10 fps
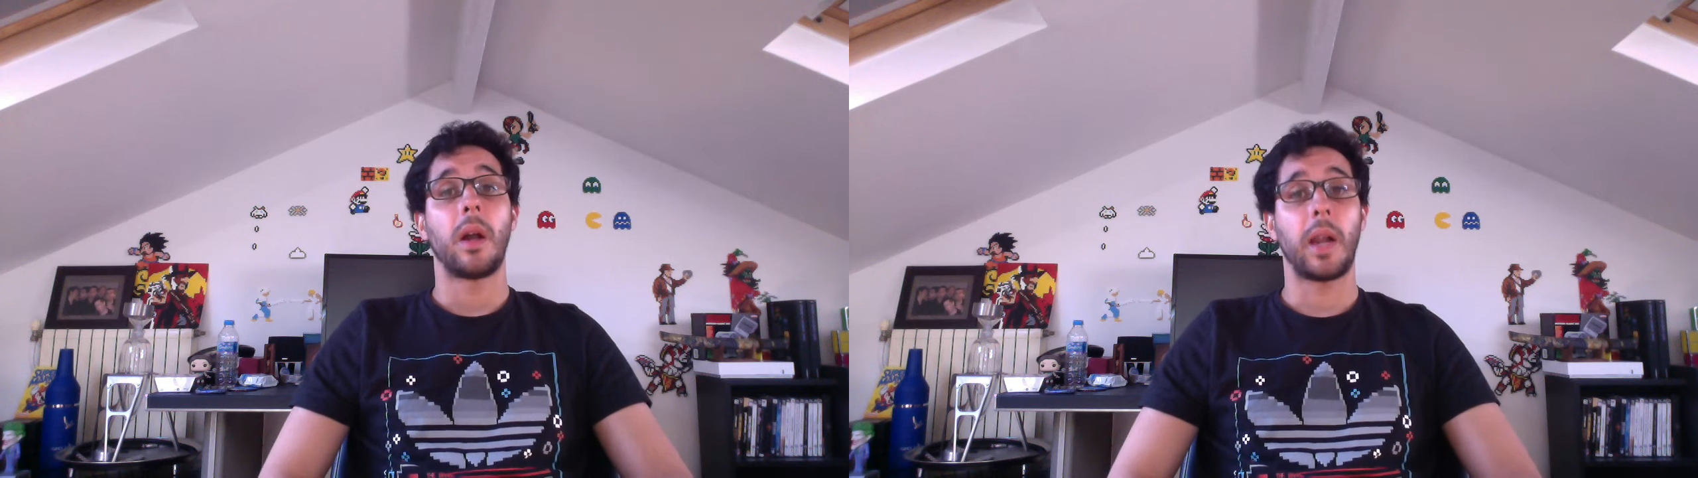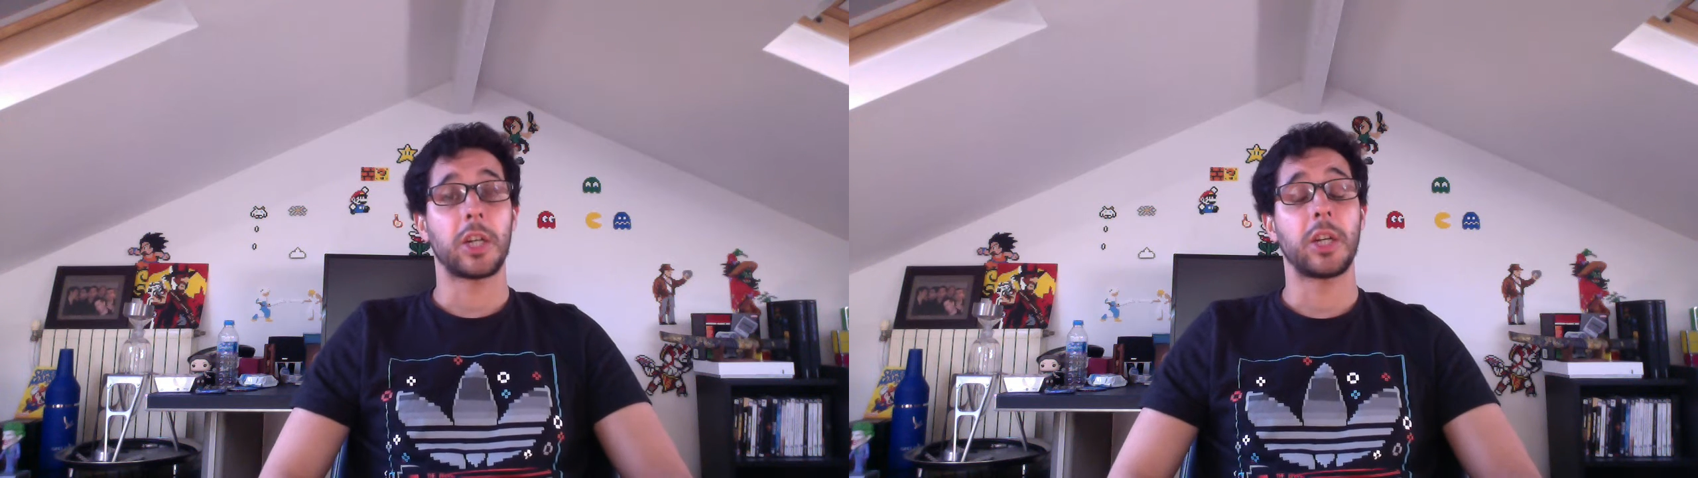
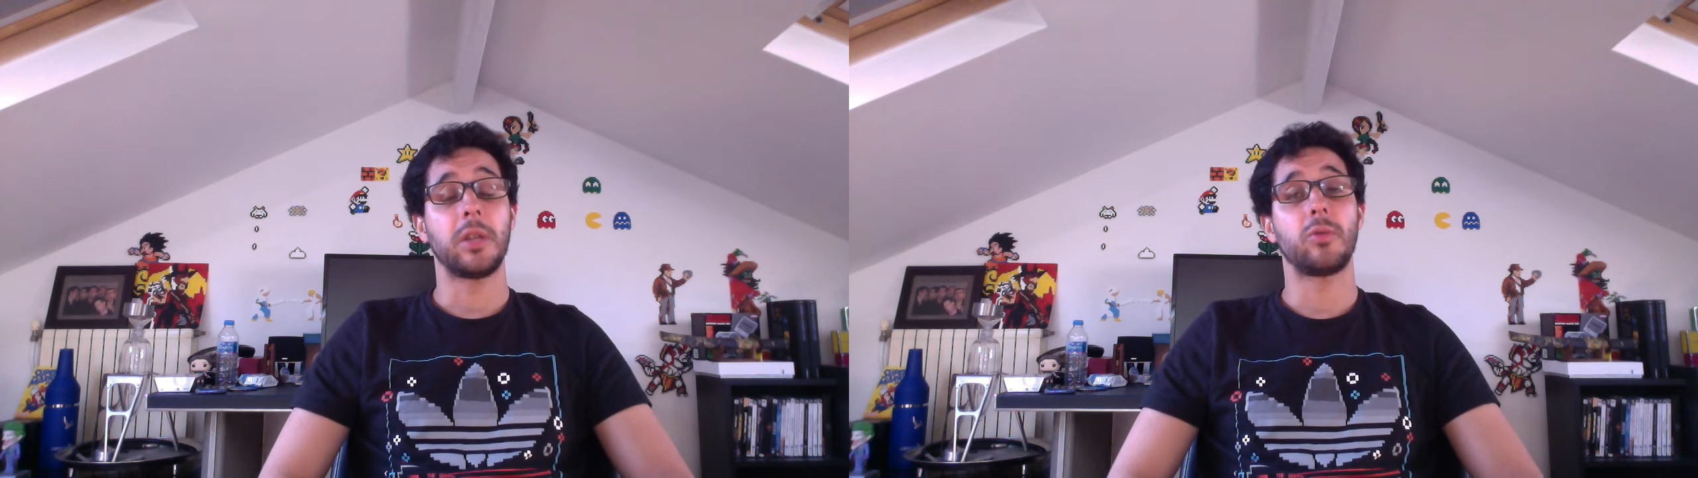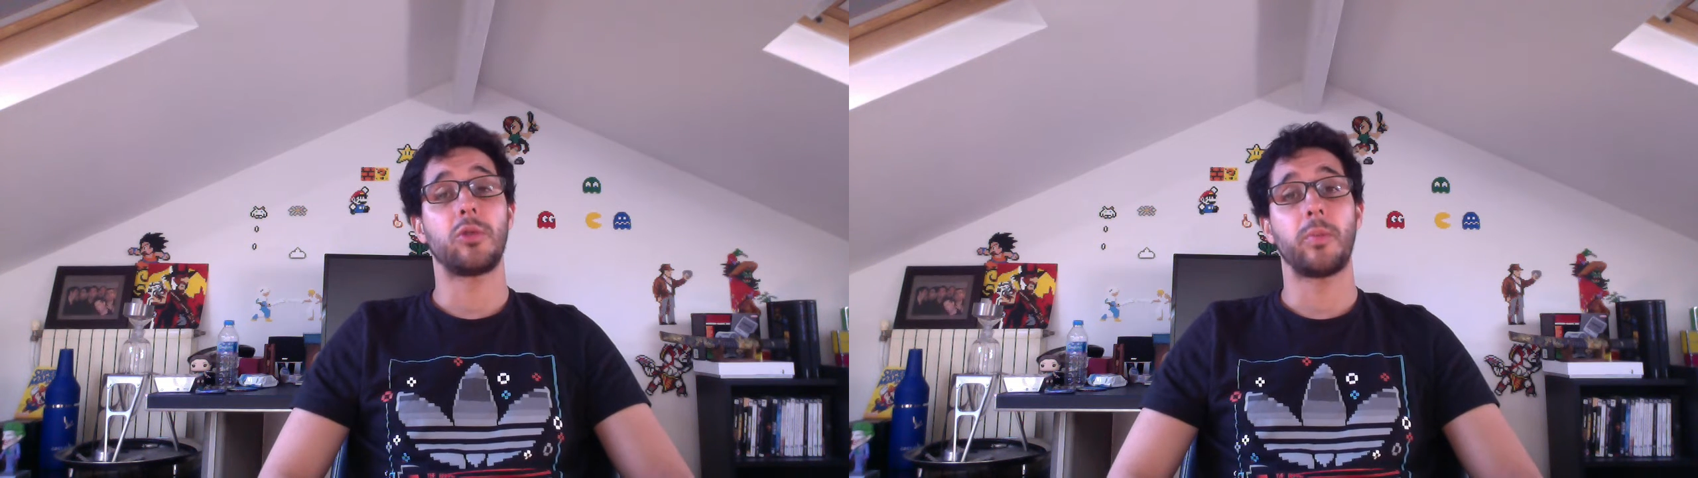La
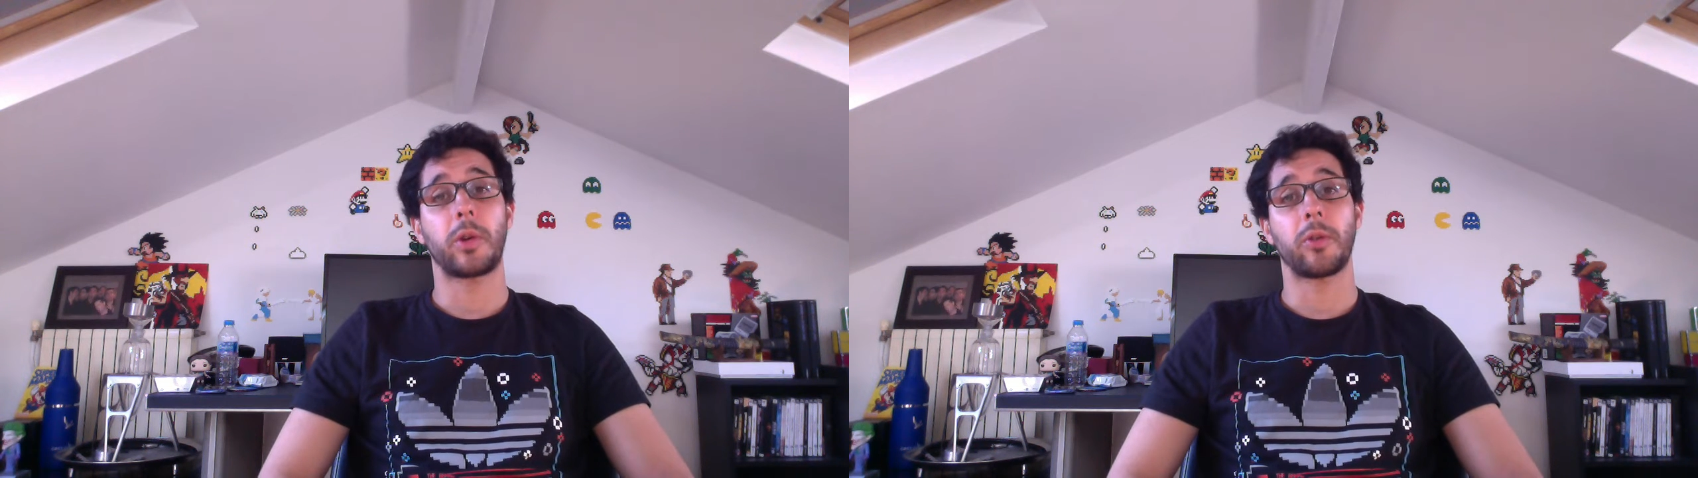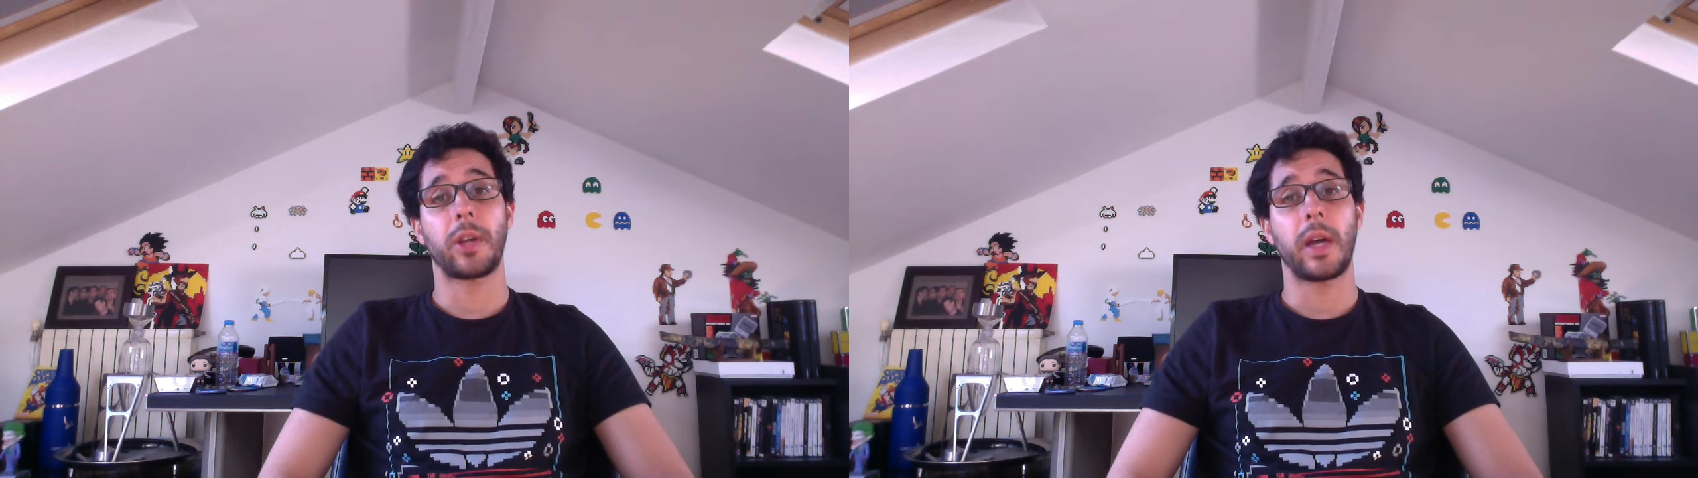chaîne YouTube,
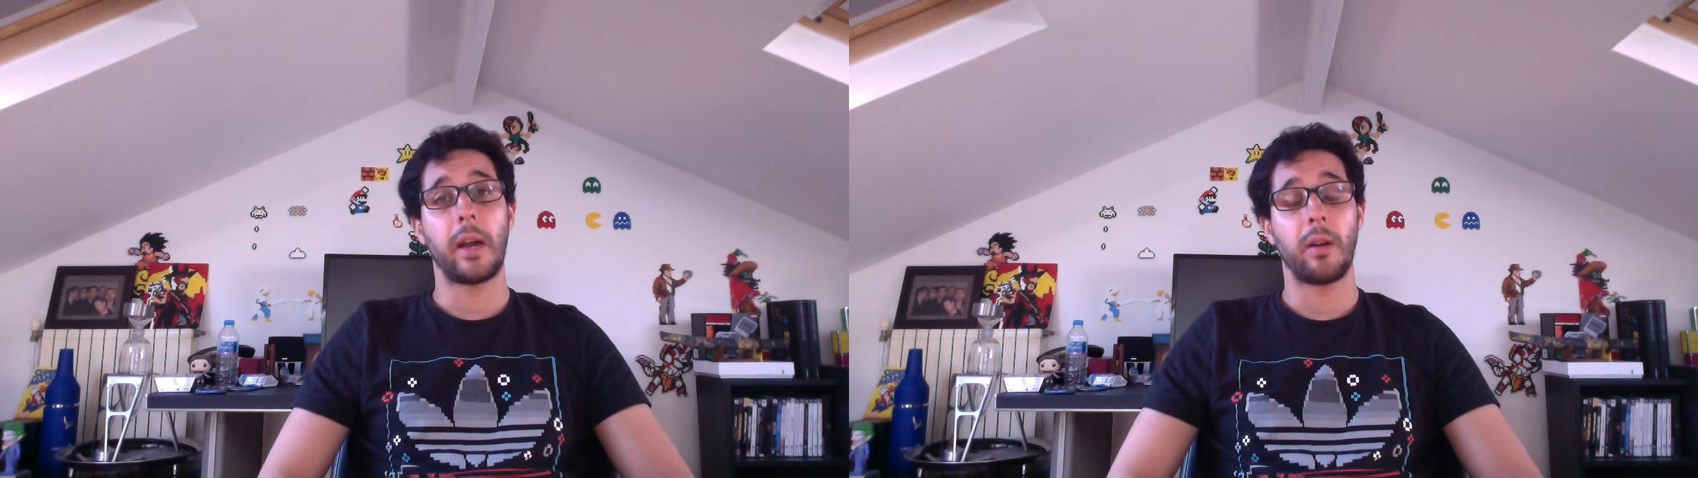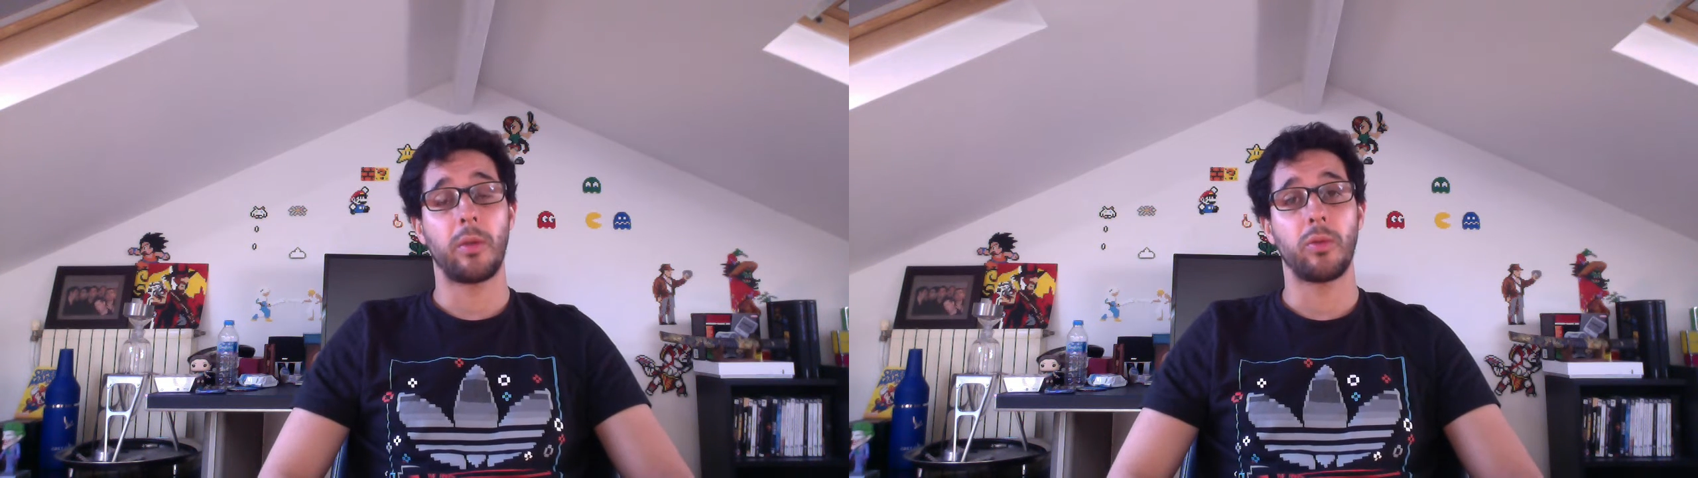quant à elle,